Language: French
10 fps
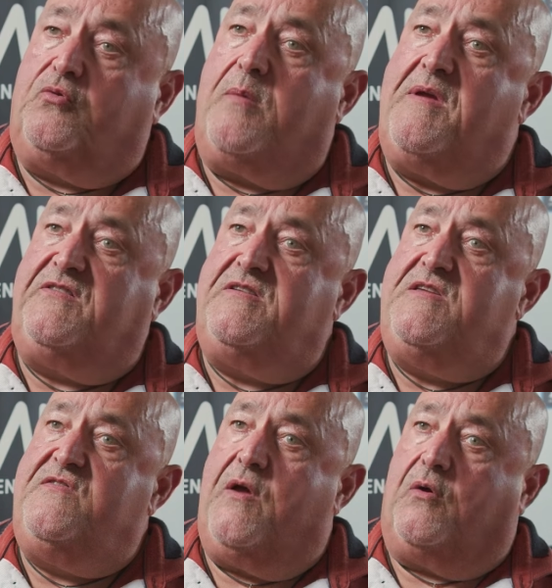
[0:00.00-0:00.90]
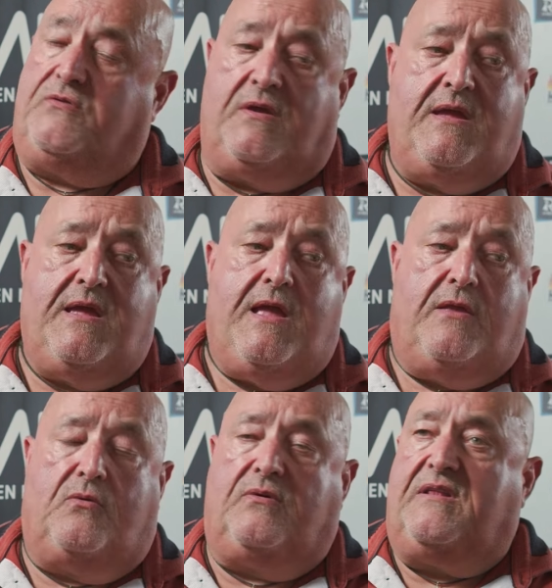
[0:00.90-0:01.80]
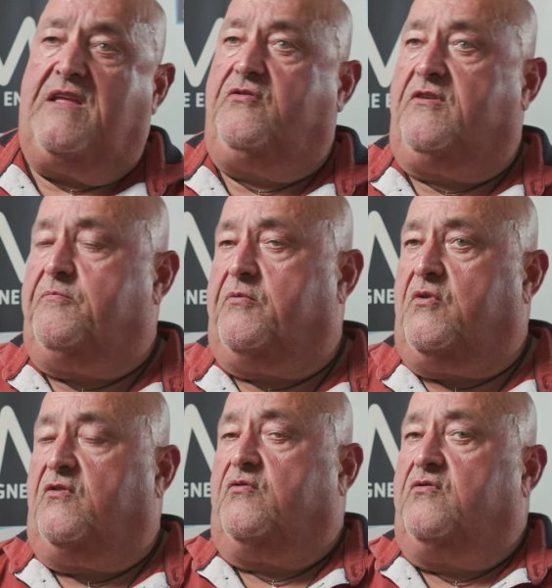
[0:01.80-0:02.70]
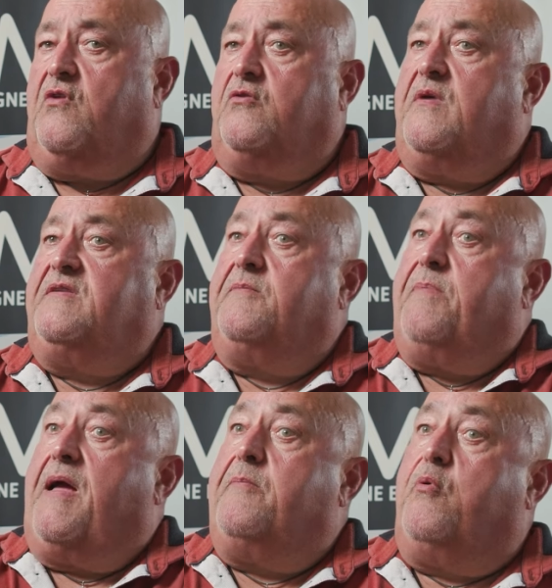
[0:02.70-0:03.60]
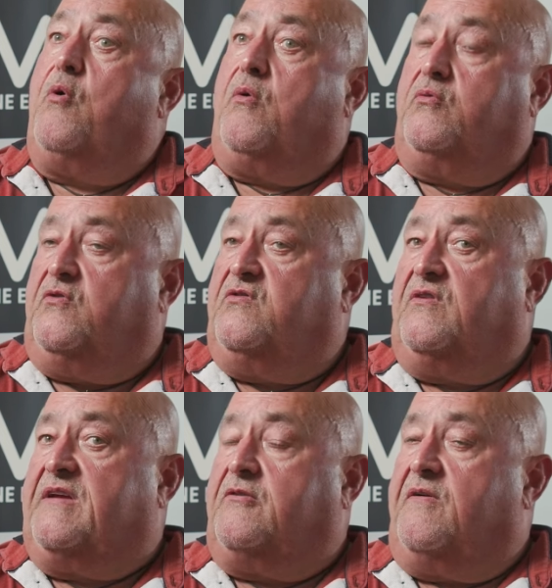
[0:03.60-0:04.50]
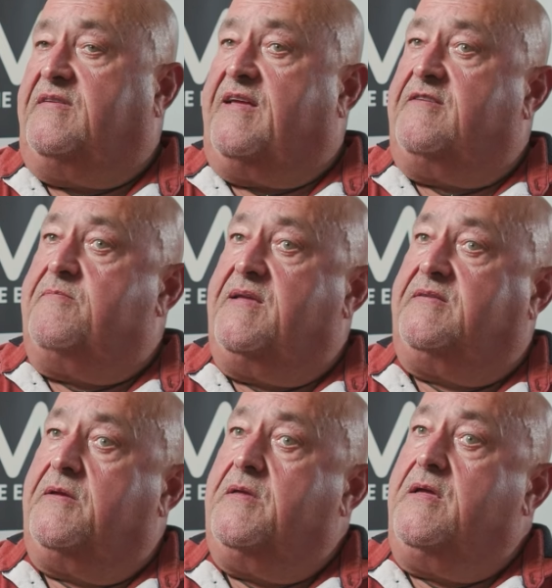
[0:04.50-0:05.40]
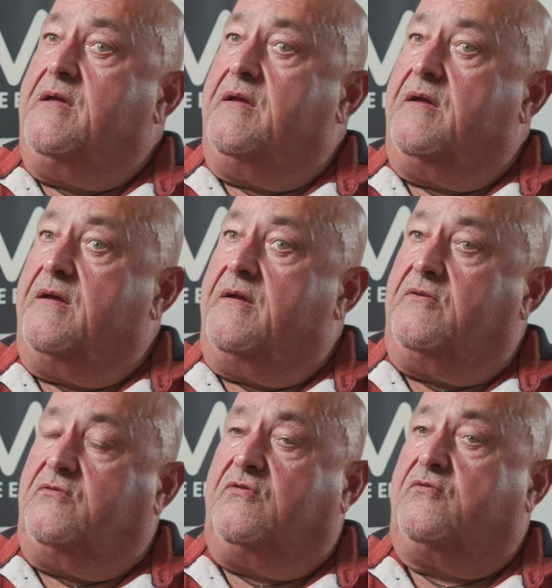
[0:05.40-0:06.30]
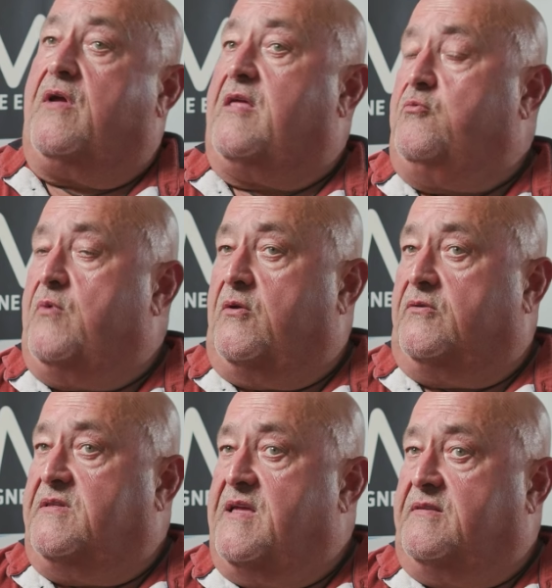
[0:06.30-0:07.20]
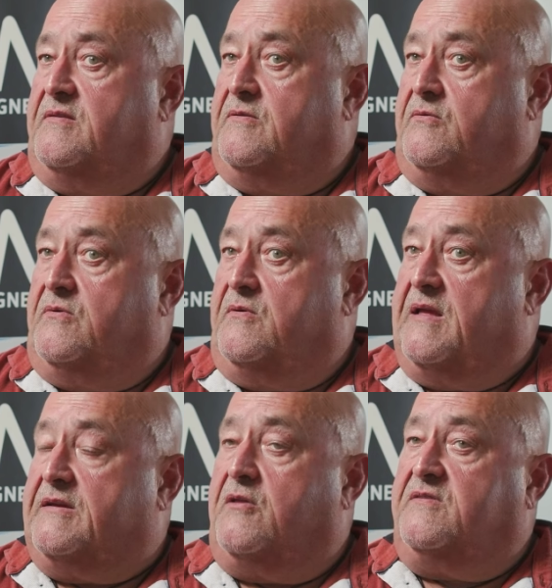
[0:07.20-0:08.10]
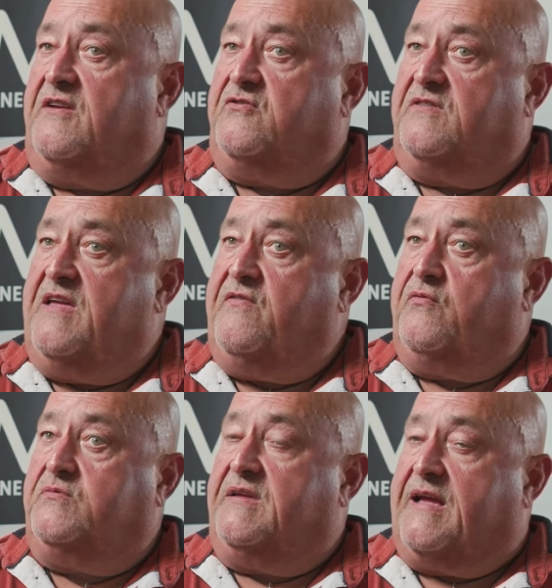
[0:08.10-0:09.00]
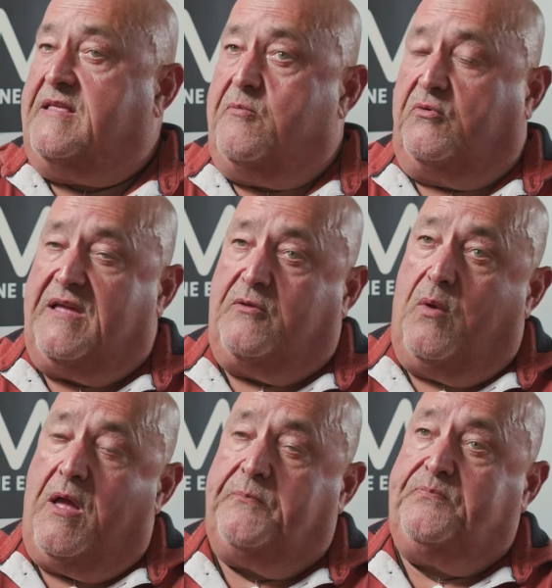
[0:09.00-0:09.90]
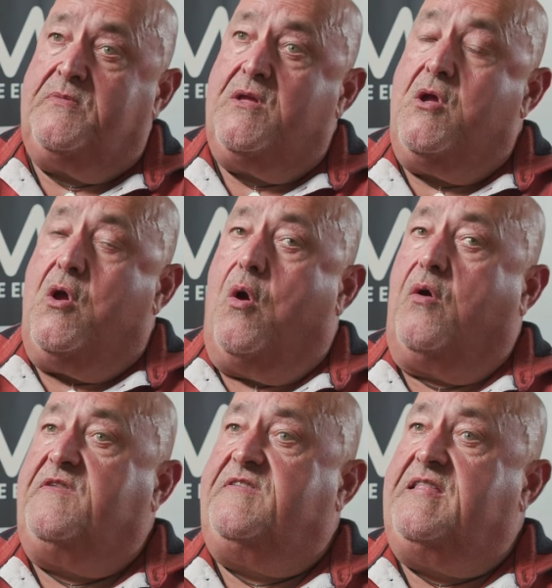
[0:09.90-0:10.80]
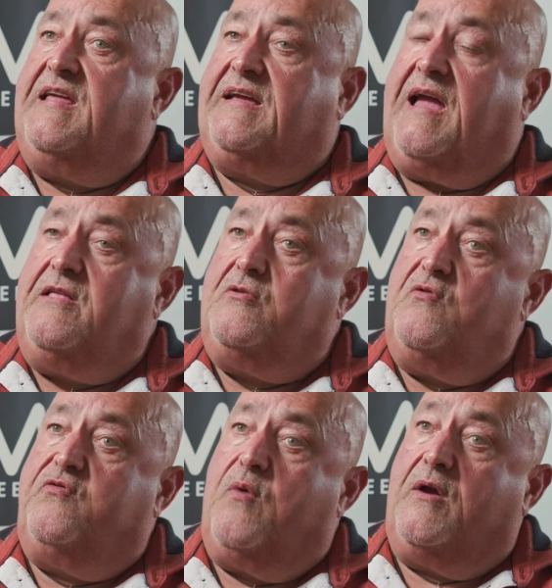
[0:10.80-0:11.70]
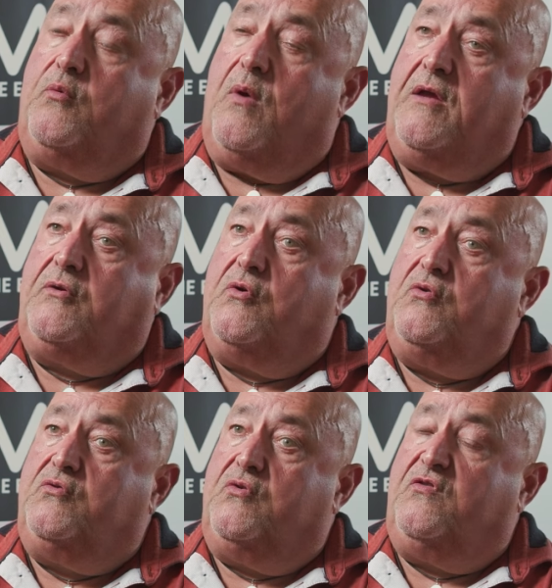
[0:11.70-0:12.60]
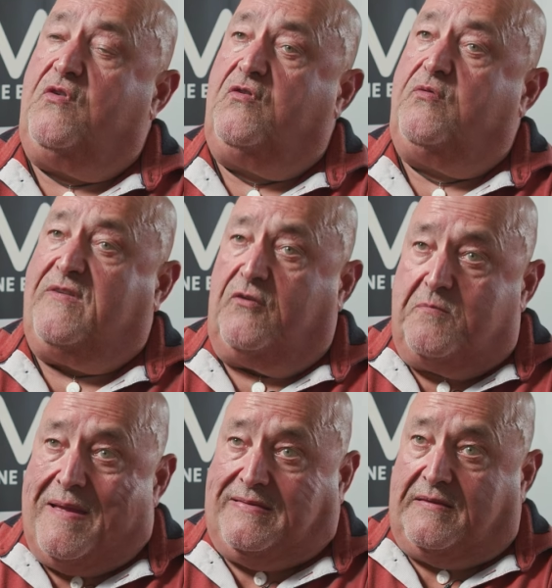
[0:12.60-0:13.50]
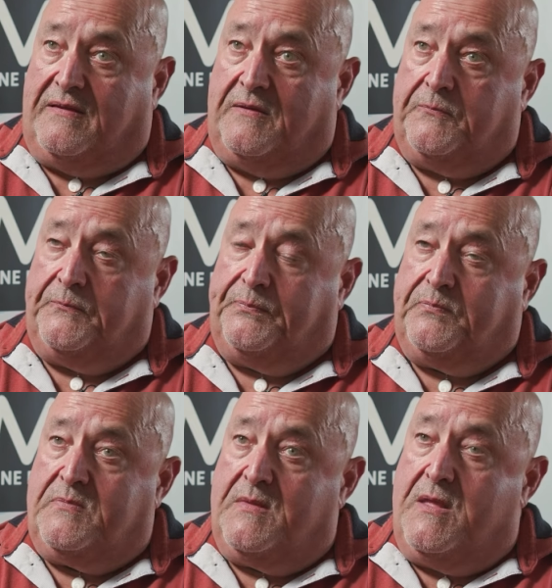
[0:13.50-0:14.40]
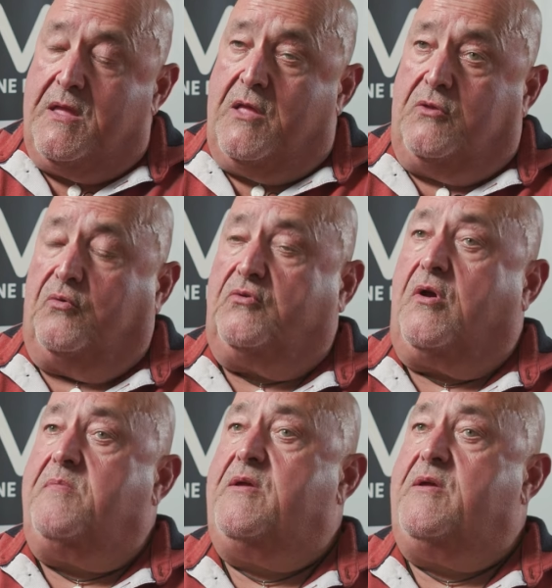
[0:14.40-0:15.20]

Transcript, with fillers: trois machines différentes. Donc la jurisprudence constante a été par rapport aux 293 mètres euh, de, à nous à Grenette, de la crête Saint-Joseph ou des crêtes des montagnes noires. Or ici, les crêtes ne font à Gouin que 260 mètres. Donc comme